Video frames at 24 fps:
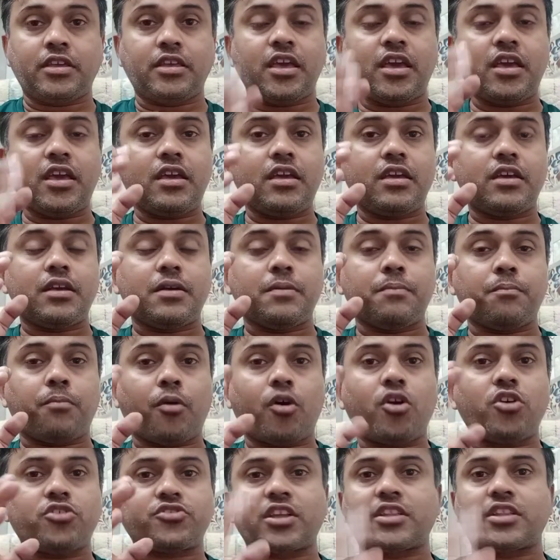ये
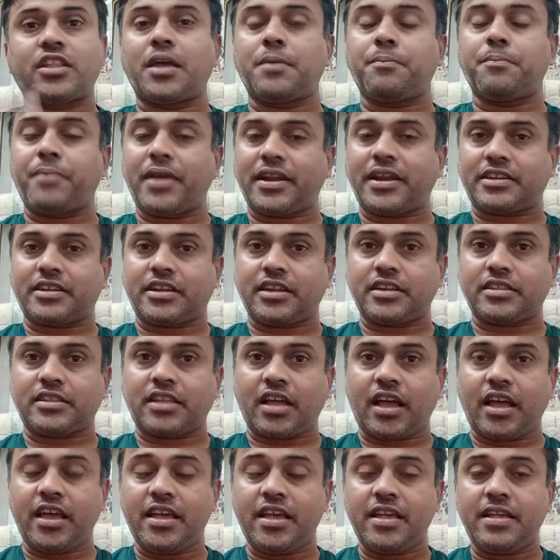बहुत ज़्यादा इम्पेक्ट
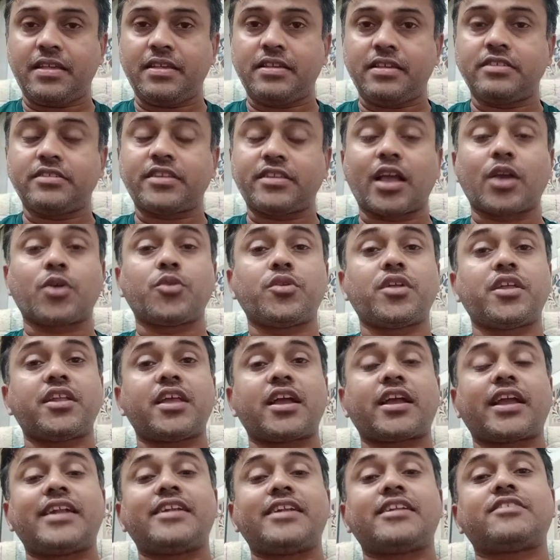करता है
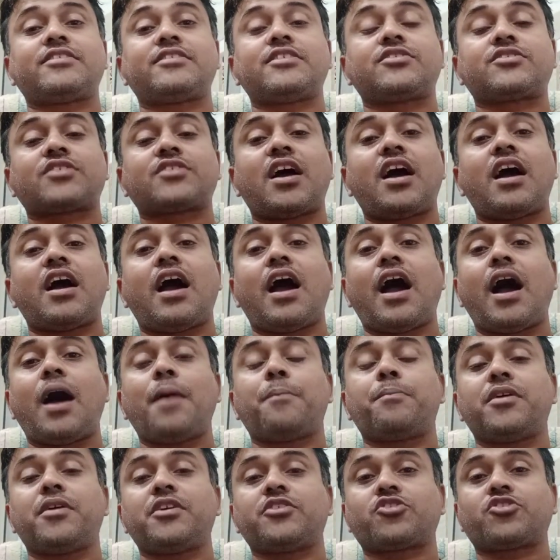सेंगुनेरिया कैंडेसिस का
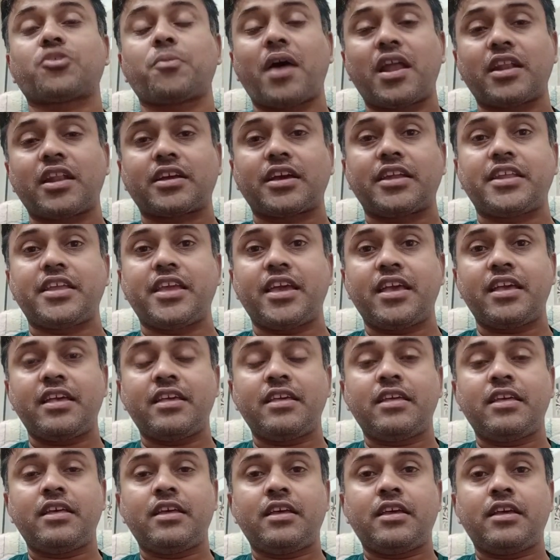आप इस्तेमाल करिए
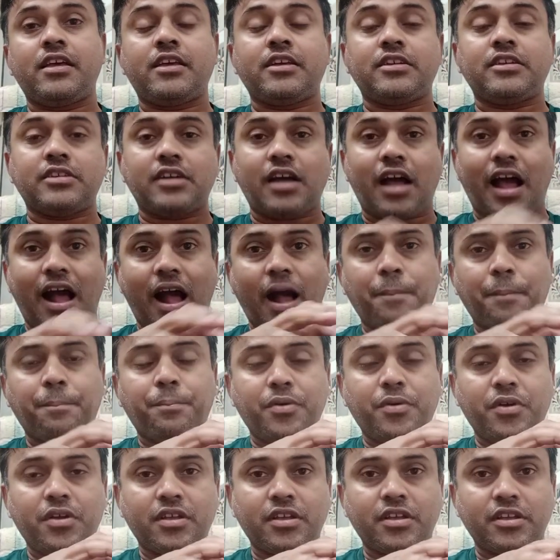
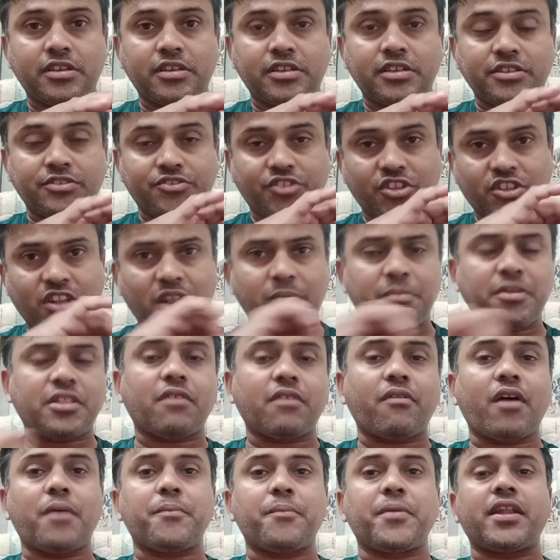आप जितने भी
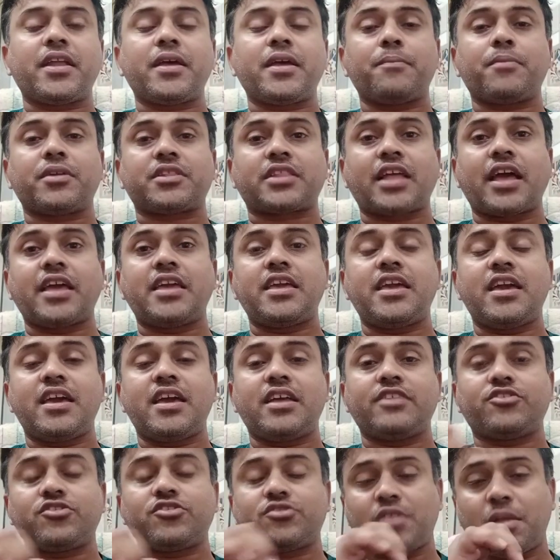दवा मैंने बताई
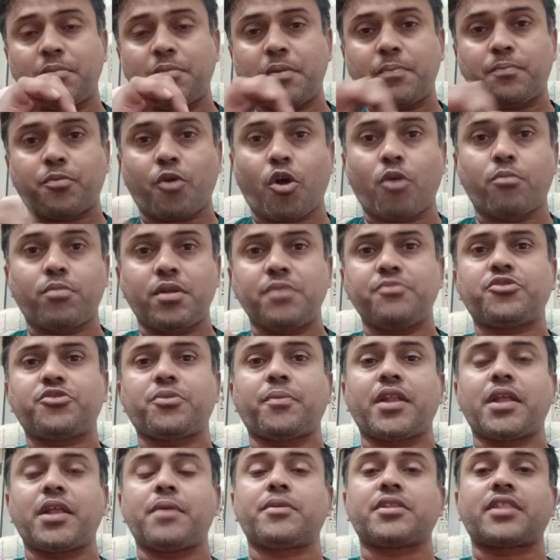है जितने भी प्रॉब्लम्स
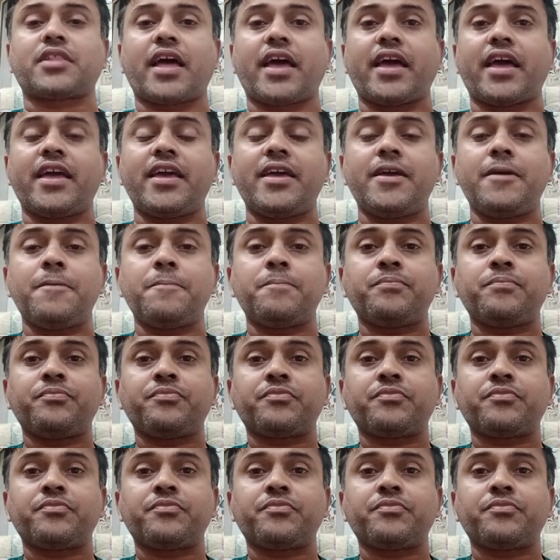मैंने बताए हैं